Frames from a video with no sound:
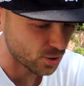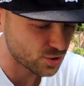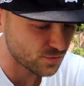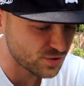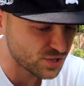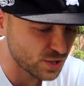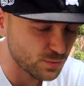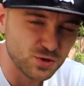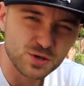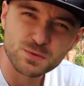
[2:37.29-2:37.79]

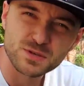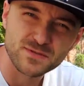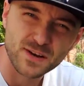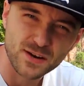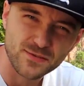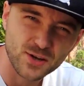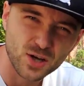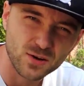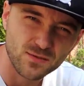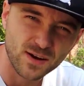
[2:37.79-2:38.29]
Oczywiście musimy
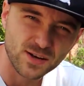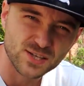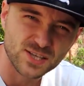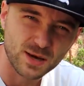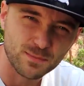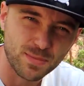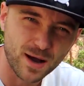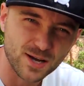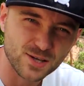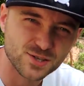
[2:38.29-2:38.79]
zweryfikować
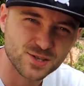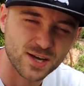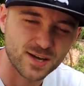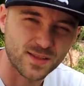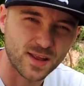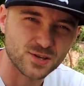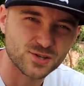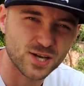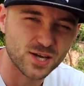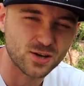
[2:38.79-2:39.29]
na bazie
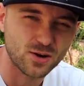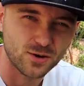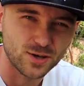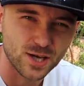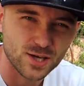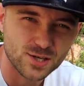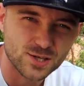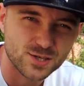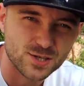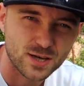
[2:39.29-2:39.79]
naszego
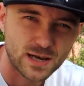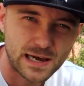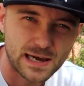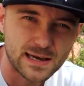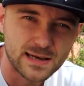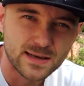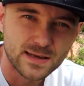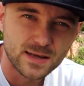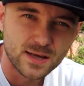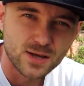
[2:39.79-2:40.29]
jeszcze